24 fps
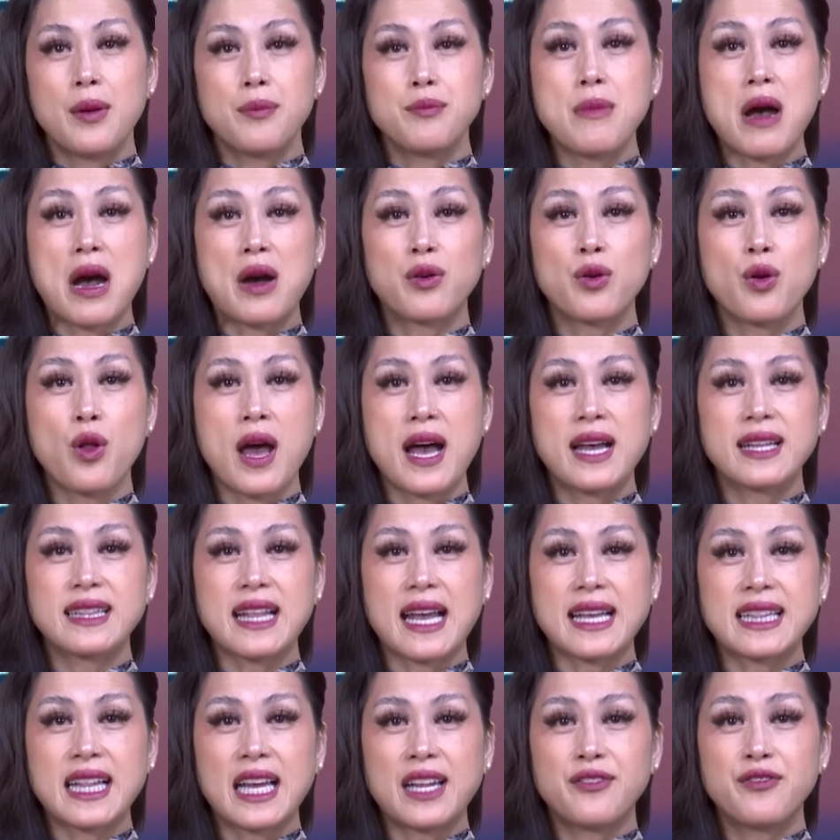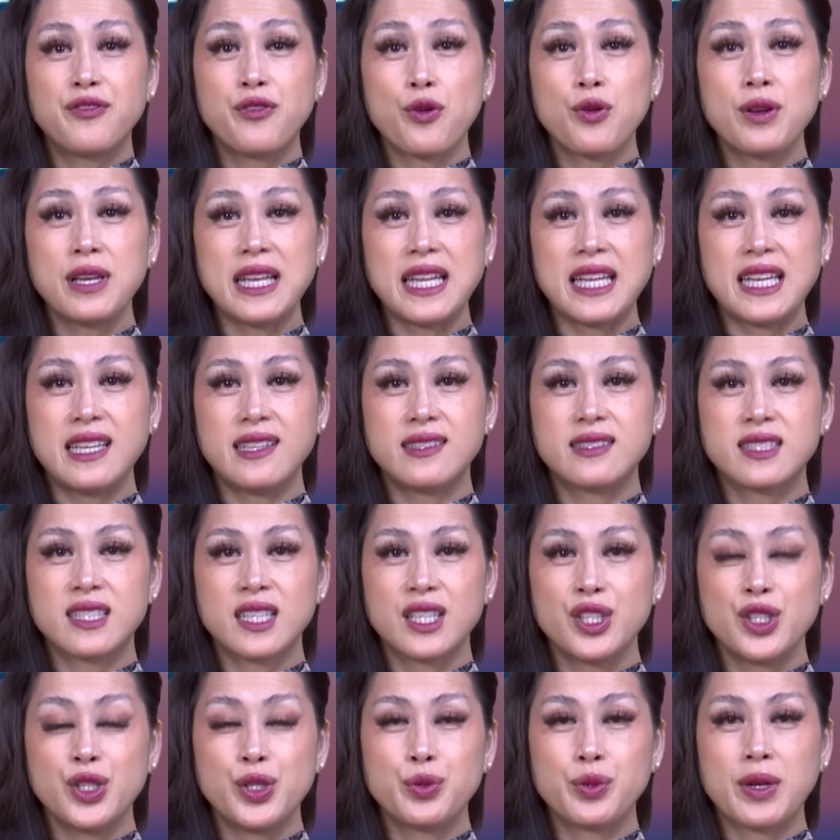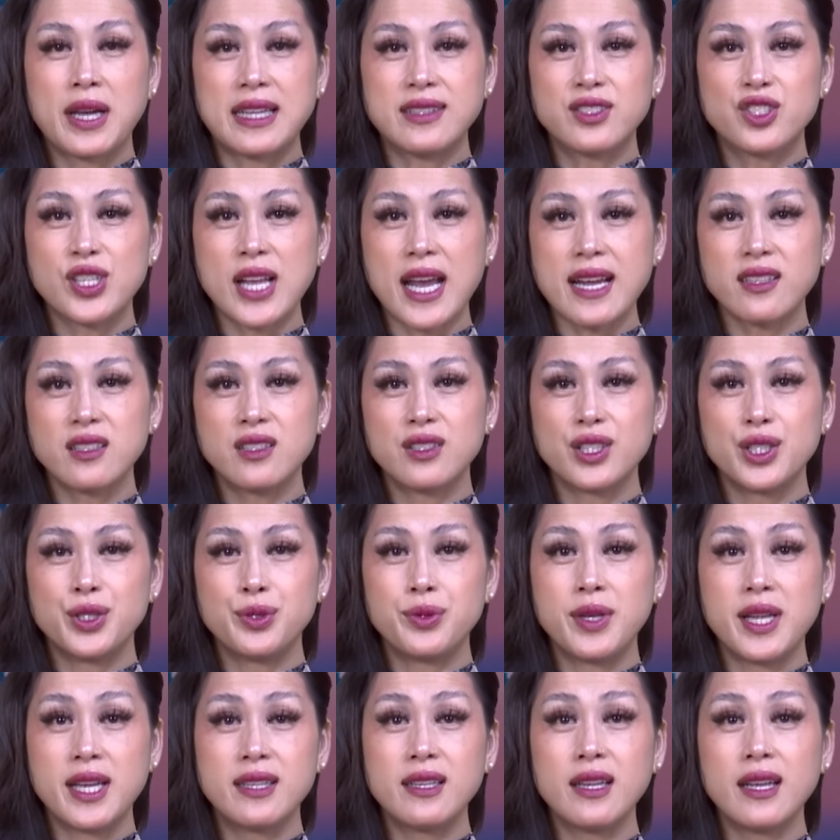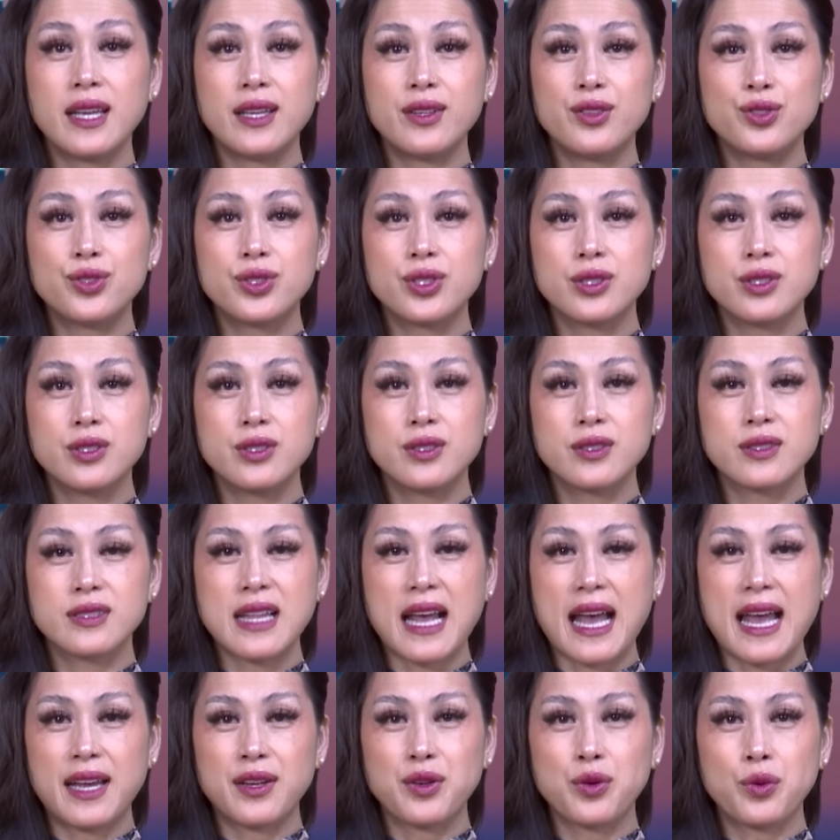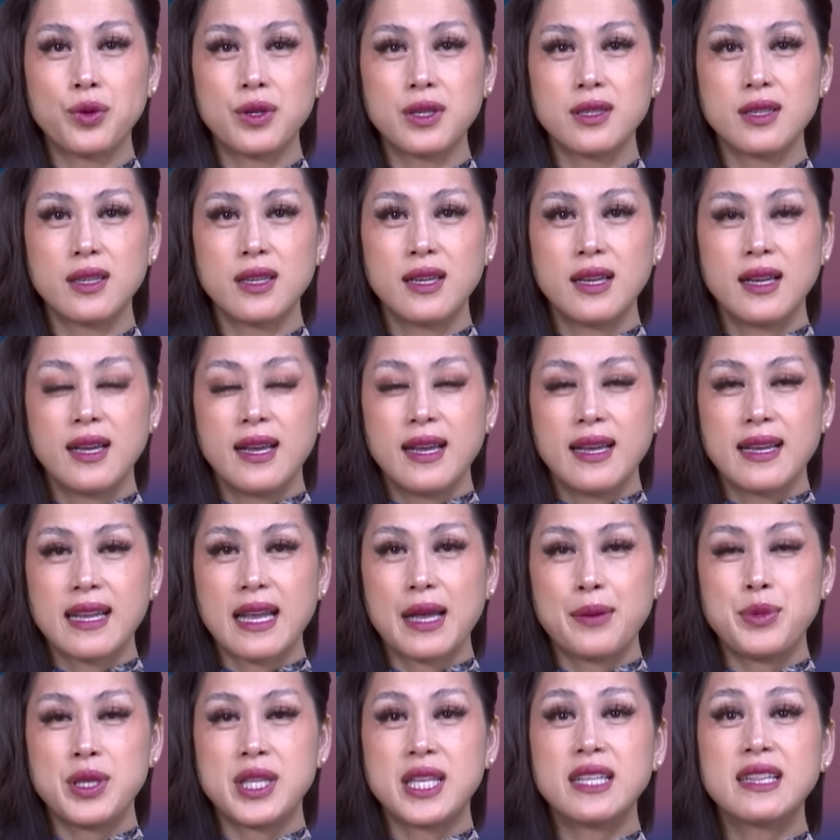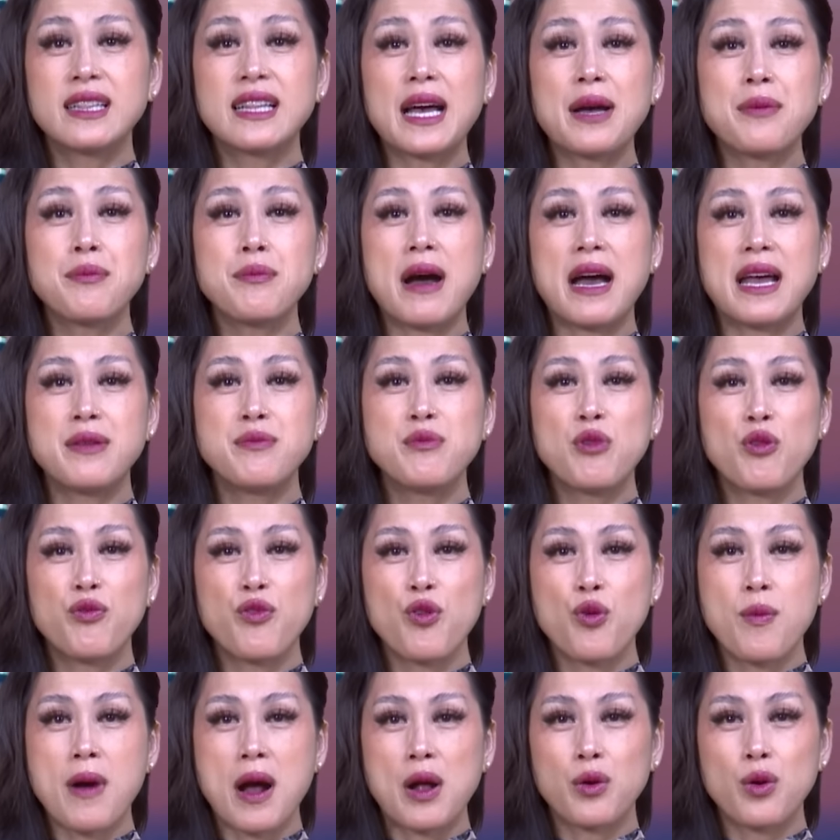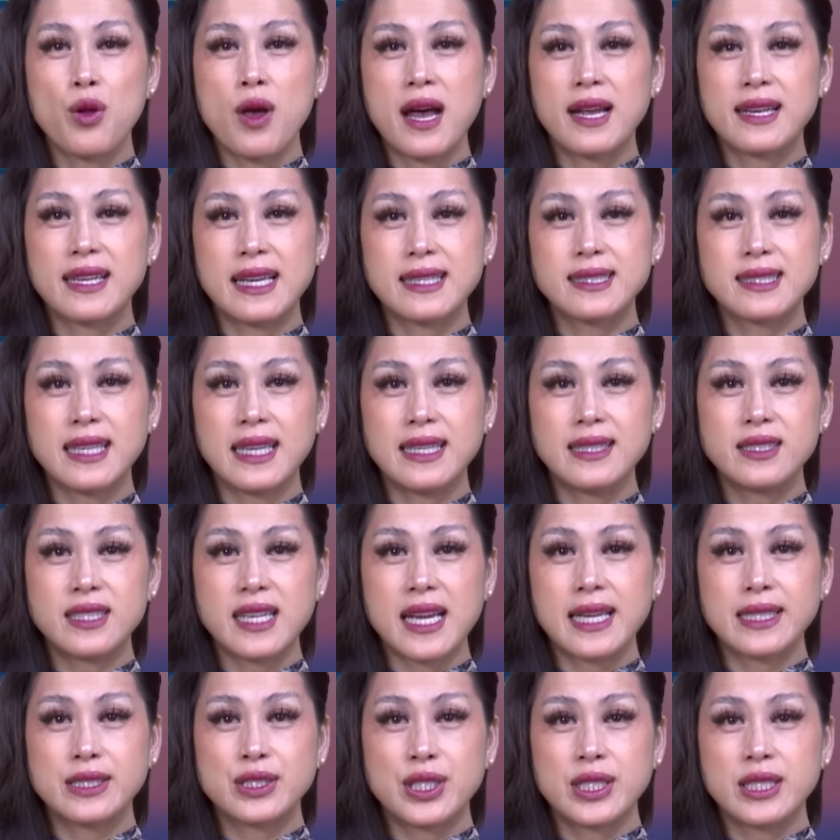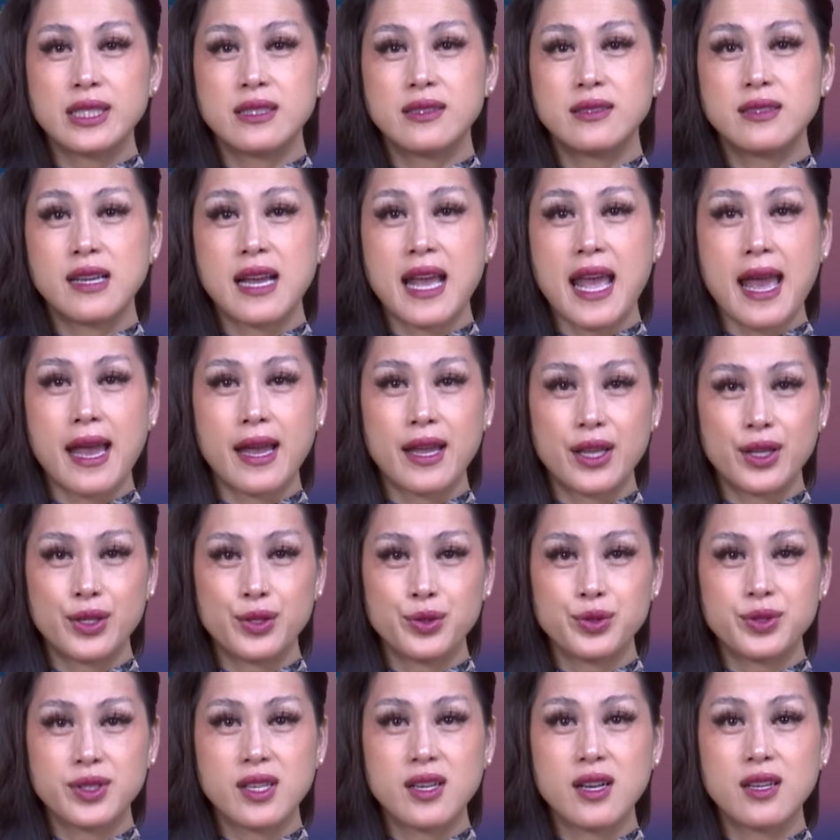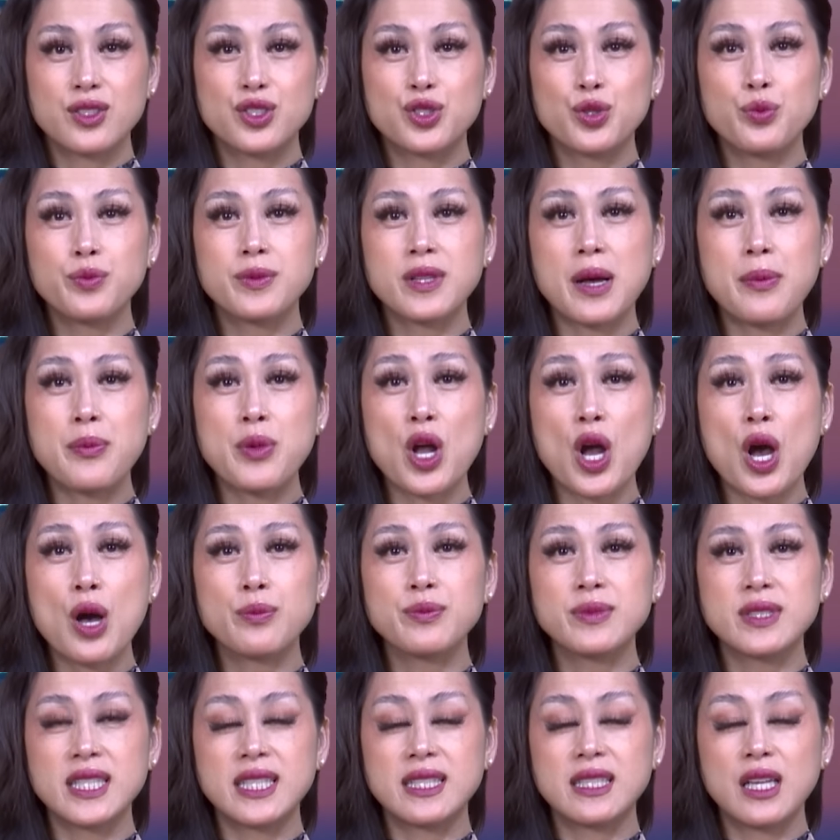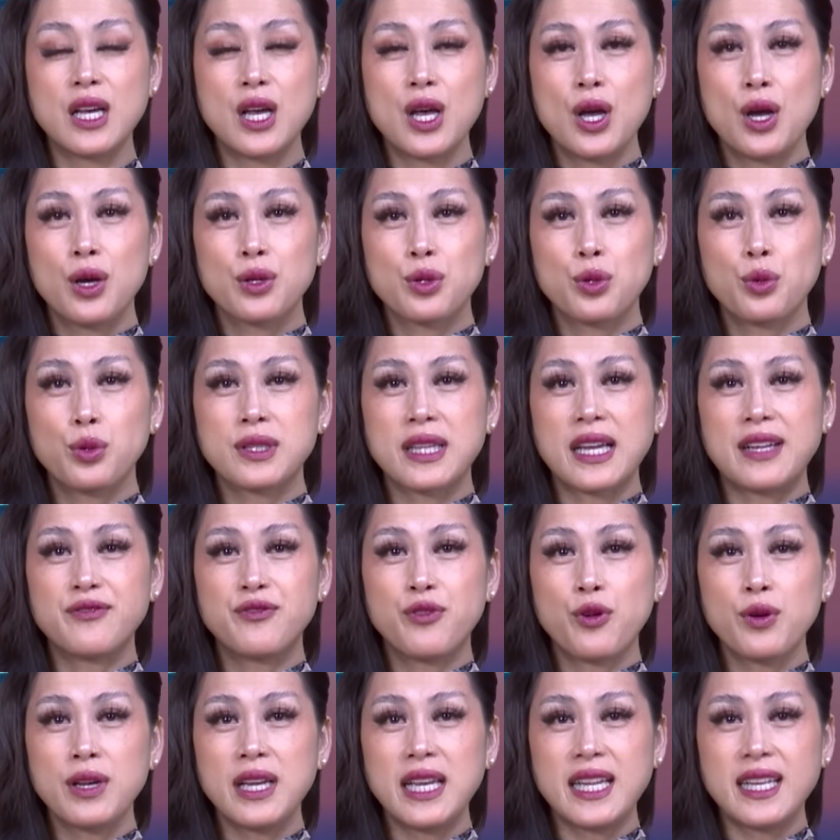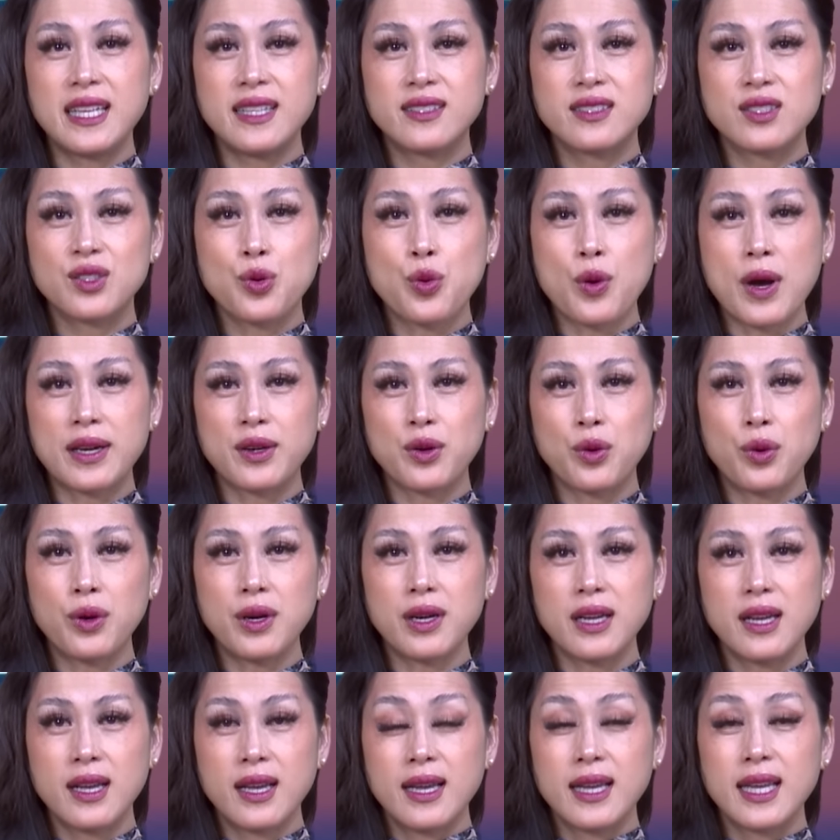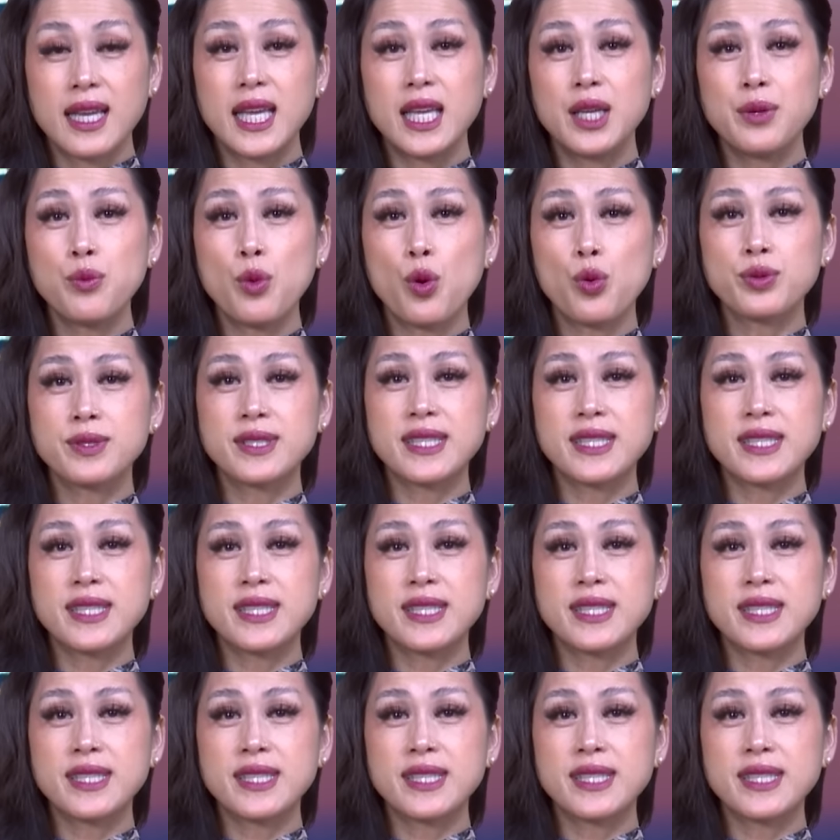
Bạo loạn tại thành phố Leeds, nhiều cảnh sát được điều đến hiện trường tại Anh Quốc. Ngày 19 tháng 7, một vụ bạo loạn đã xảy ra trên đường Hare Hills gần trung tâm Compton thuộc thành phố Leeds của Anh Quốc, khiến một